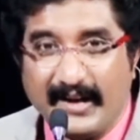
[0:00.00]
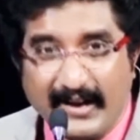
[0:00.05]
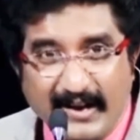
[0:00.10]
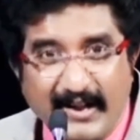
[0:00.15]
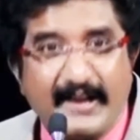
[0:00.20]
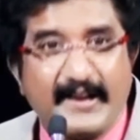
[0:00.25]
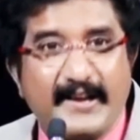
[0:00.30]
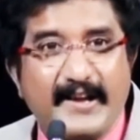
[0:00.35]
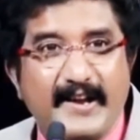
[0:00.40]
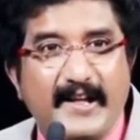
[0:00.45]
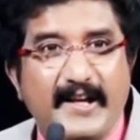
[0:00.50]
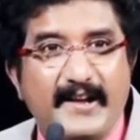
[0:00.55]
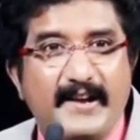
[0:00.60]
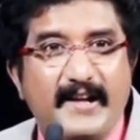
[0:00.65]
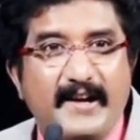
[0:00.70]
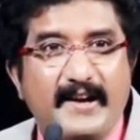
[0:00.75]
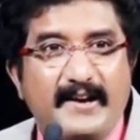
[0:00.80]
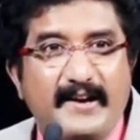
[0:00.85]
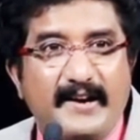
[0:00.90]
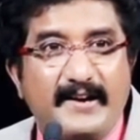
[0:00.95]
అలాగే
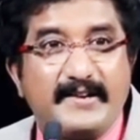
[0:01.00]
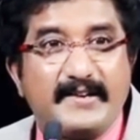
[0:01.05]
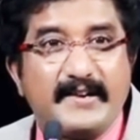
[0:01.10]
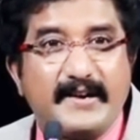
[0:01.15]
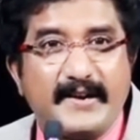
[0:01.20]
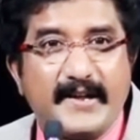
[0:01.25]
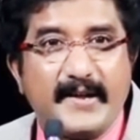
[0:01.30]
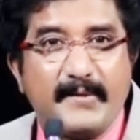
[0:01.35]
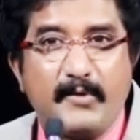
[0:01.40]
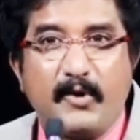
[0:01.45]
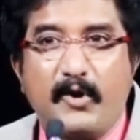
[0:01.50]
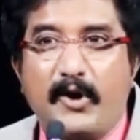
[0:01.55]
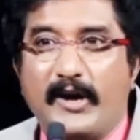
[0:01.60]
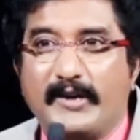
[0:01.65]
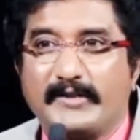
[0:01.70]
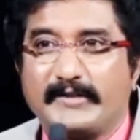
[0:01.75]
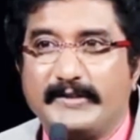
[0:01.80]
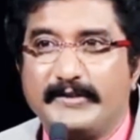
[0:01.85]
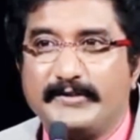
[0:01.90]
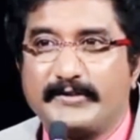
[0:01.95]
నాన్న అంటాడేమో
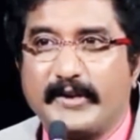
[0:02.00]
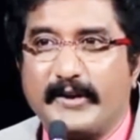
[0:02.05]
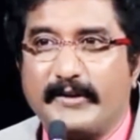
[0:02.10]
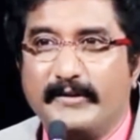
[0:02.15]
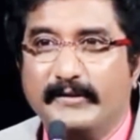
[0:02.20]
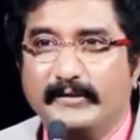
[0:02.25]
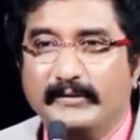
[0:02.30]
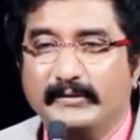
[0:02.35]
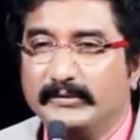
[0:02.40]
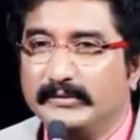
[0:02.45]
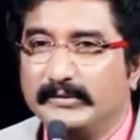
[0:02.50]
ఆశించాడు